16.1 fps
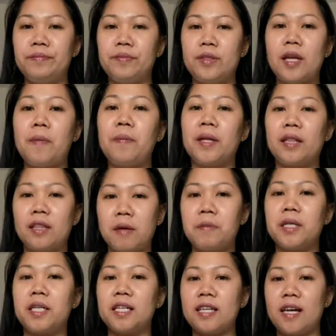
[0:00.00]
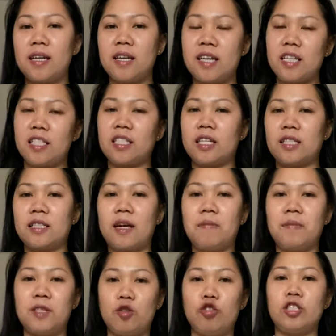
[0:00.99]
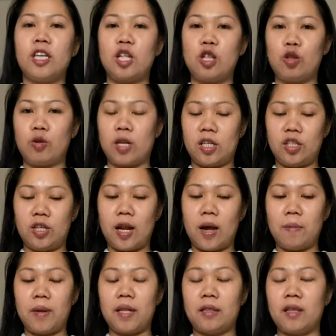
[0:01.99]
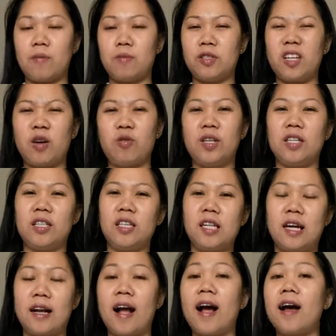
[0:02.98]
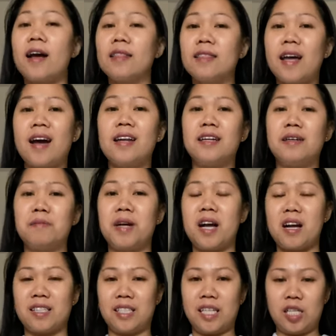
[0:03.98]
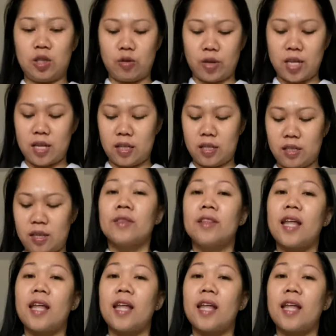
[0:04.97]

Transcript: damit ng mga nanay is kasama doon sa entourage namin. Tapos ako na din naghahanda ng mga accessories.